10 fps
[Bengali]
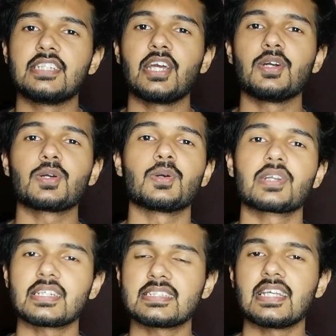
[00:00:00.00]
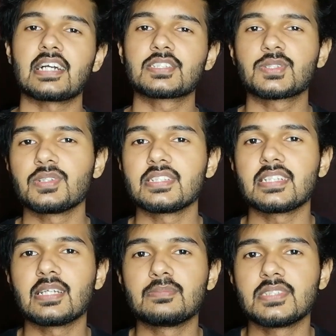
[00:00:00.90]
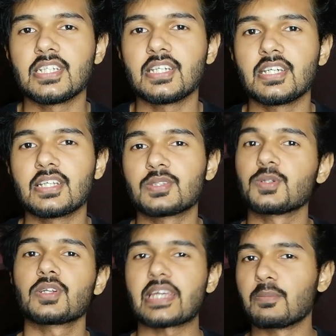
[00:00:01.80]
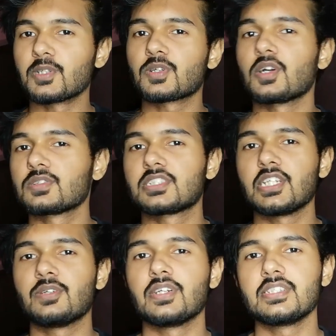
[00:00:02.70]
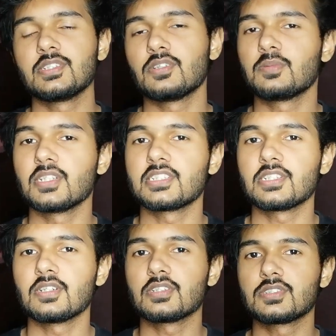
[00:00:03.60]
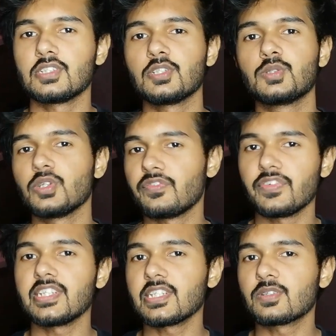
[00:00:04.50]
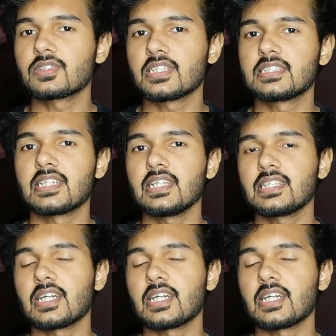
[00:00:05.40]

যাই হোক ওর কাছে আক্স করেছিলাম যে তোর কেমন খরচই হয়েছে ও বলেছিল যদি দুই ফিটই করতে চাই